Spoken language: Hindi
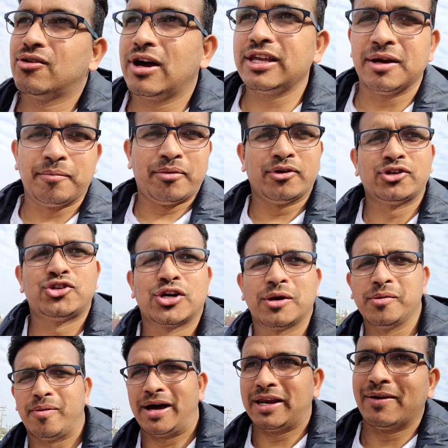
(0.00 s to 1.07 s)
तो कहीं हम पहुँच चुके
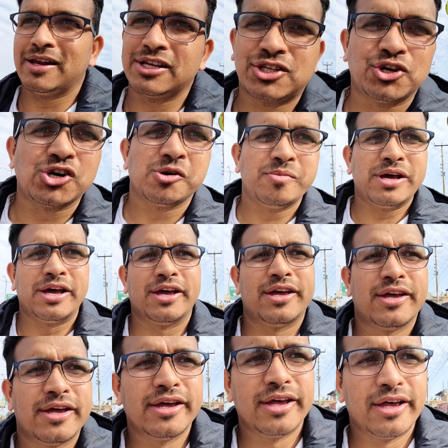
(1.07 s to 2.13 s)
हैं भाने वाला चौक में
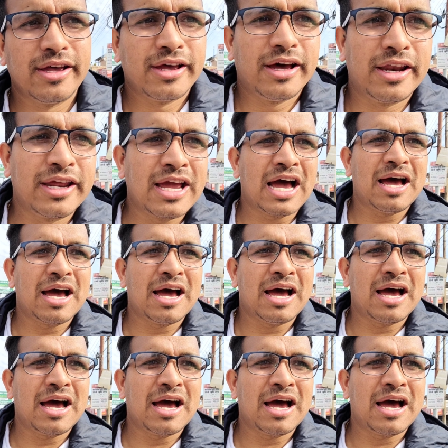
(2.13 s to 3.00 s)
और यहाँ पे